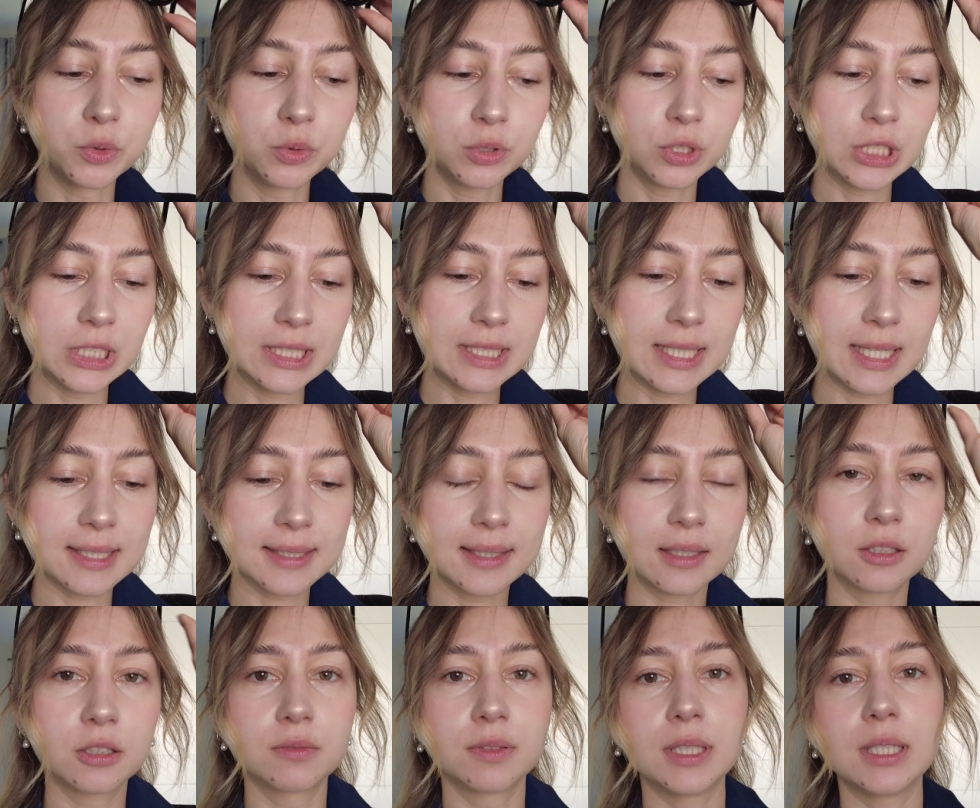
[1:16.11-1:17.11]
dłuższych
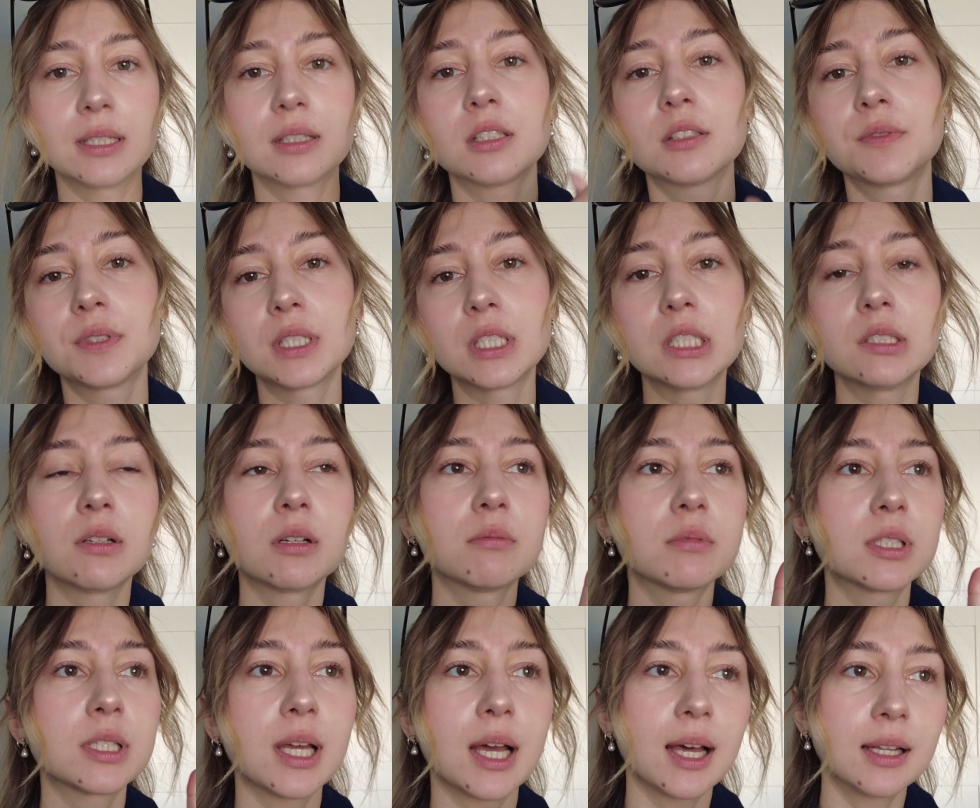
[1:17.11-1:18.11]
zastanowieniach
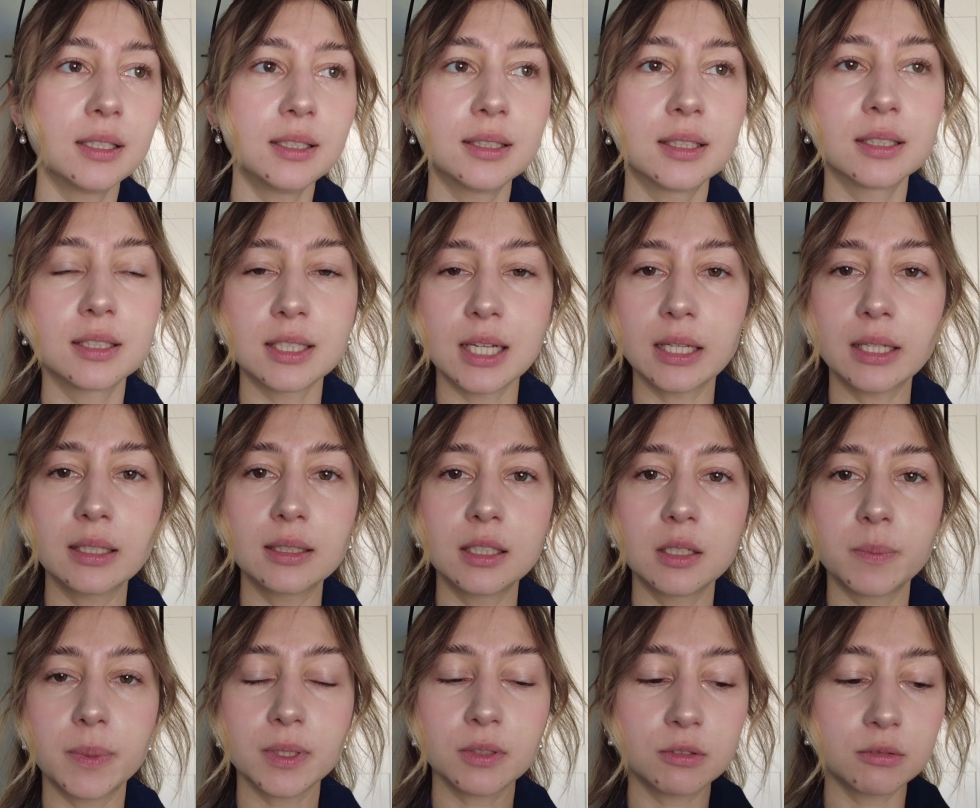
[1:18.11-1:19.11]
stwierdziłam, że ani ten żakiet
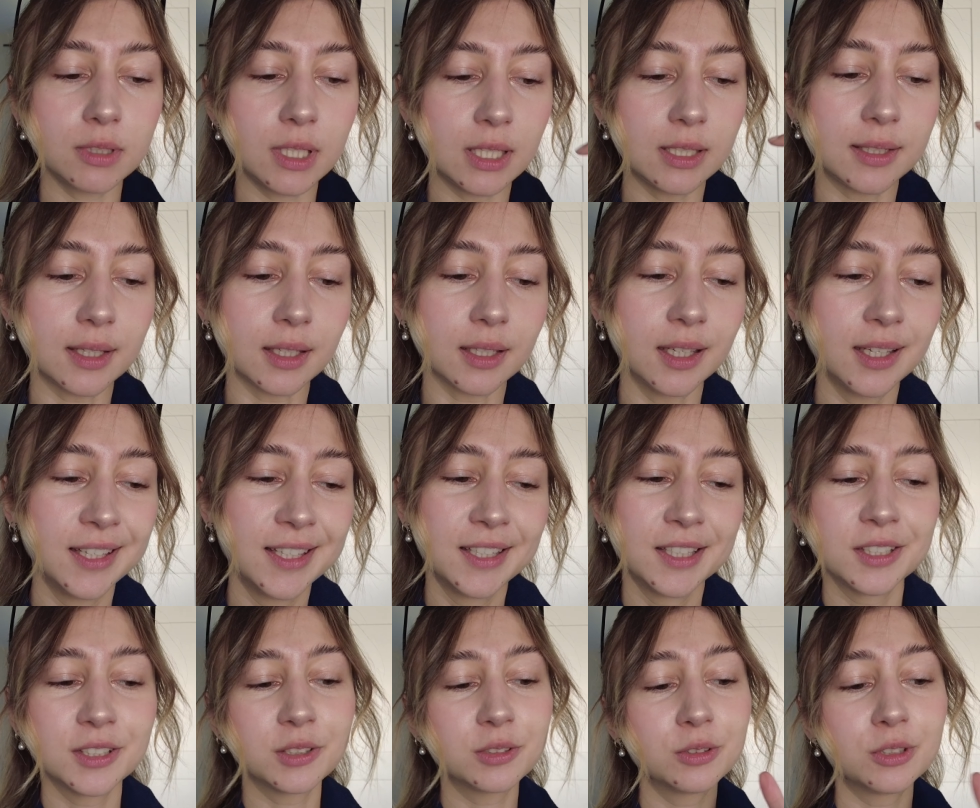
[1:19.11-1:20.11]
nie pasuje i ta
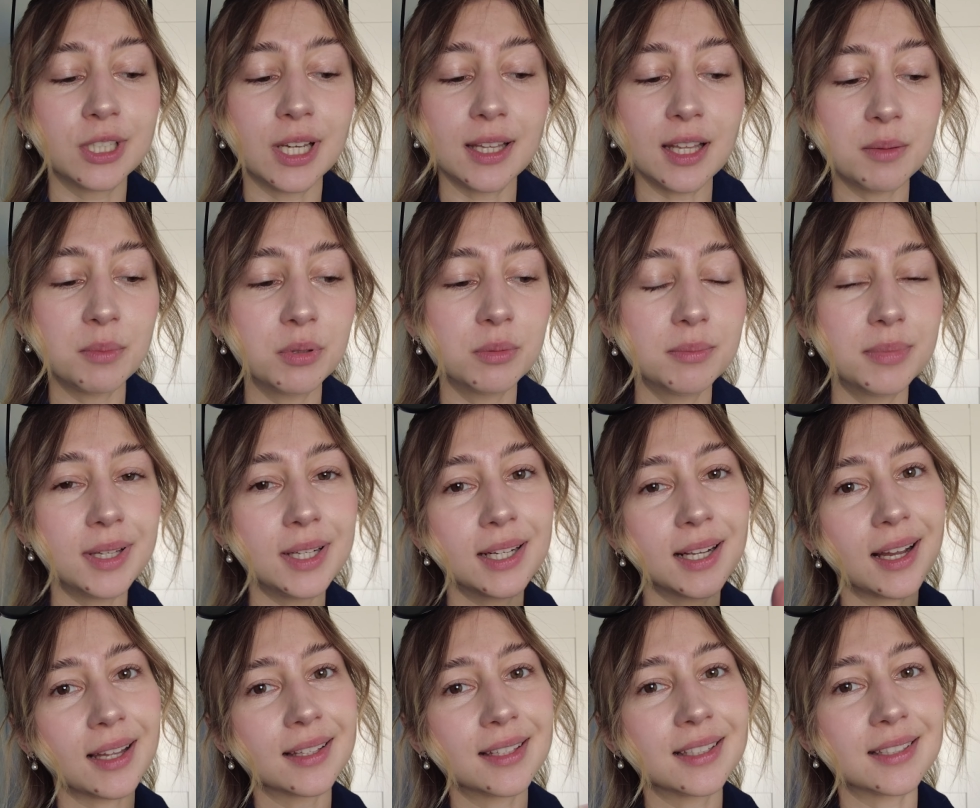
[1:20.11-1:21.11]
skórzana
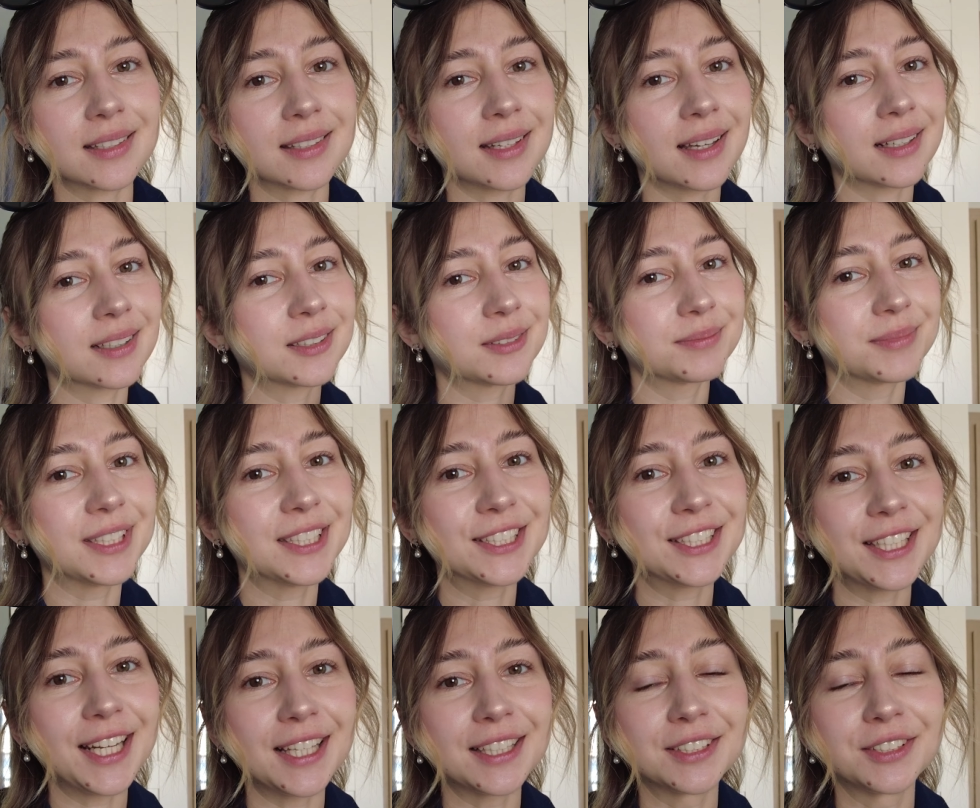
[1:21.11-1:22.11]
bomberka też tak
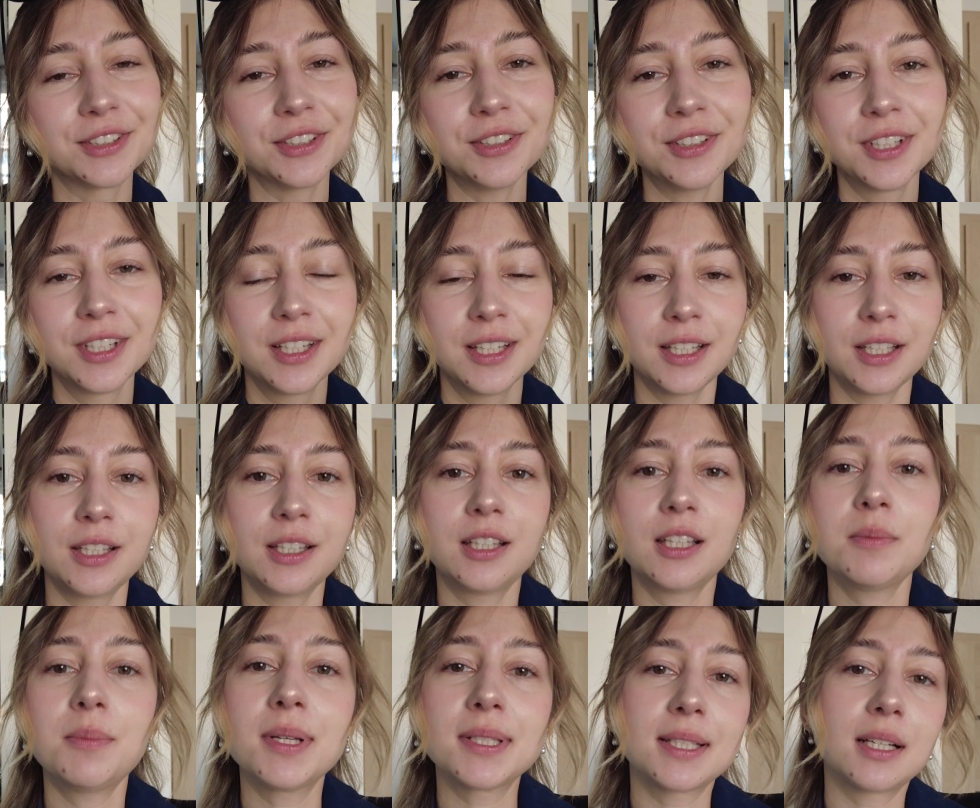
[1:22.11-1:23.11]
średnio. I
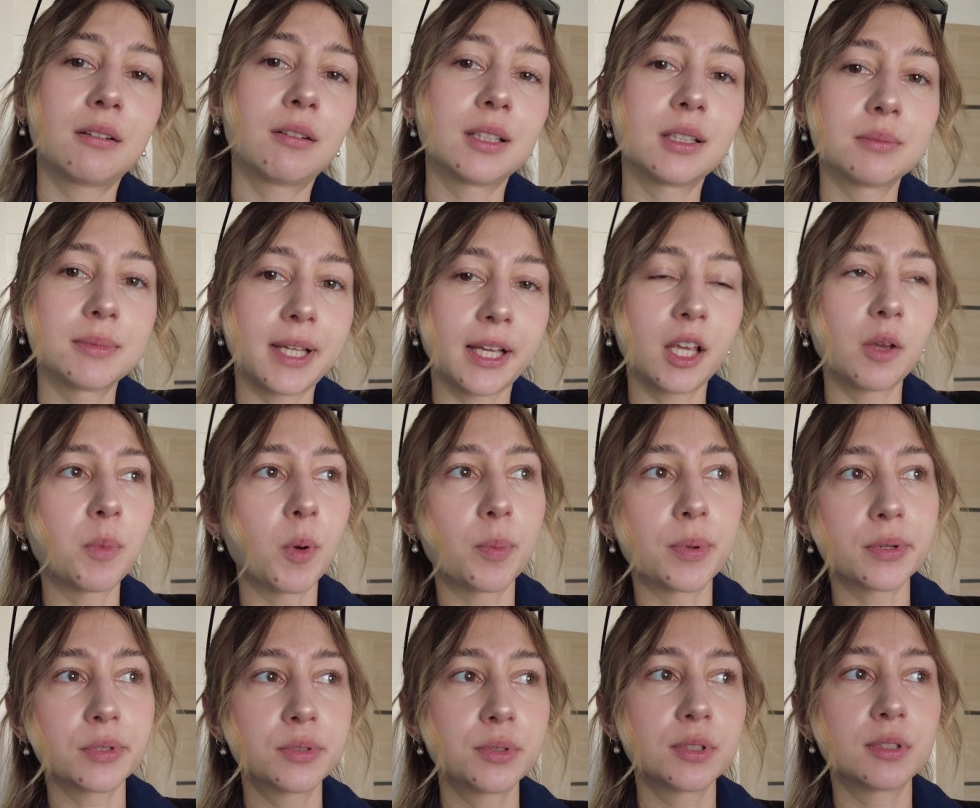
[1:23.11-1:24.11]
chyba zakładam taki po
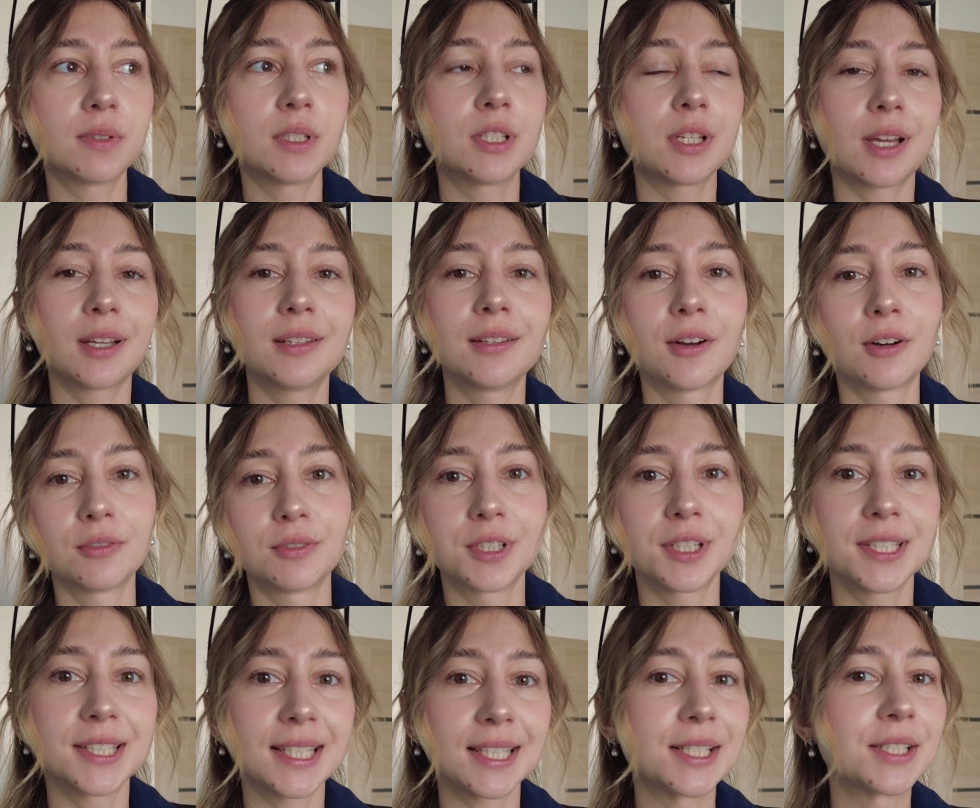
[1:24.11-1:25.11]
prostu zwyczajny
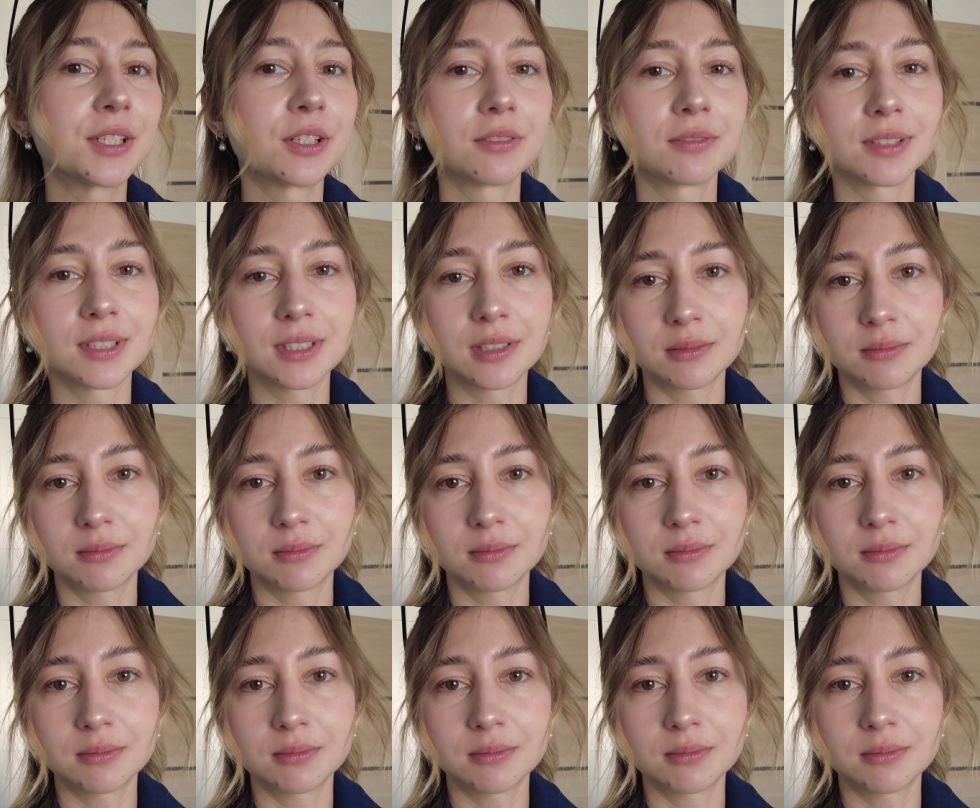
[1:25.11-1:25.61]
oversize'owy